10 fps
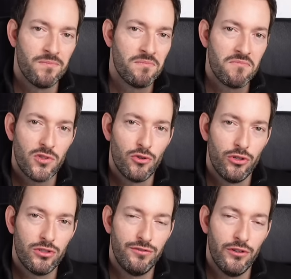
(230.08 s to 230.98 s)

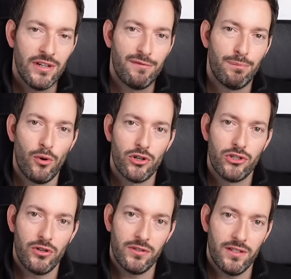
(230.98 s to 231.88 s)
zurückzuführen auf
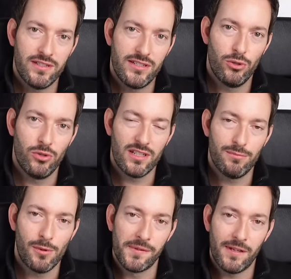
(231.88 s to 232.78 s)
Branchenrotation, dass
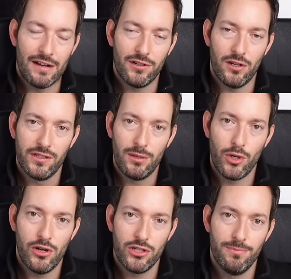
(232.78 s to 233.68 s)
momentan einfach andere
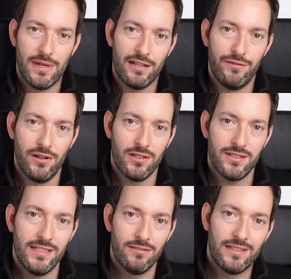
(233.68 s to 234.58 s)
Branchen mehr gefragt
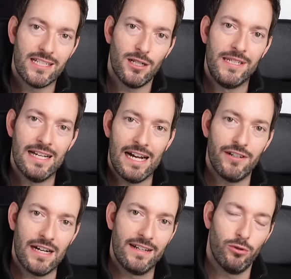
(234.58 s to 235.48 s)
sind und deshalb hier
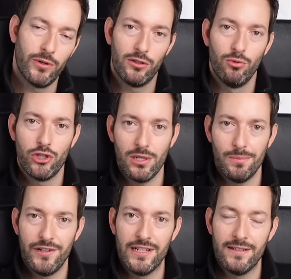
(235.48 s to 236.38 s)
einfach eine Korrektur
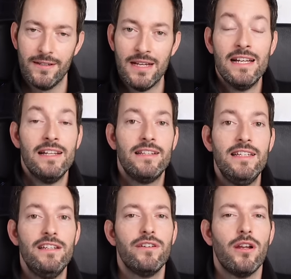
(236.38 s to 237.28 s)
stattfindet,
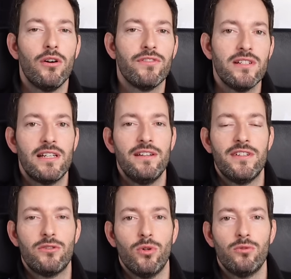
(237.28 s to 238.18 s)
die für langfristige
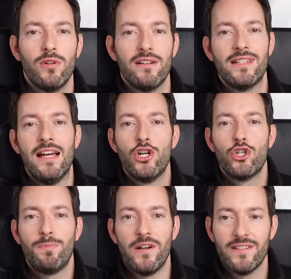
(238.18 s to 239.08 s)
Investoren durchaus
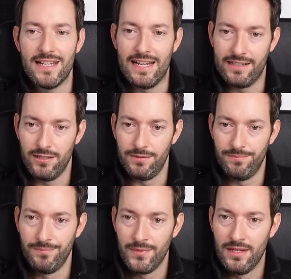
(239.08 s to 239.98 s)
spannend sein kann?
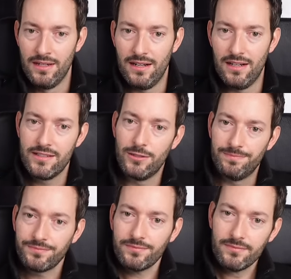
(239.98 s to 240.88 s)
Also,
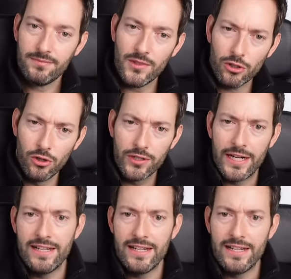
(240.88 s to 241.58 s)
konkret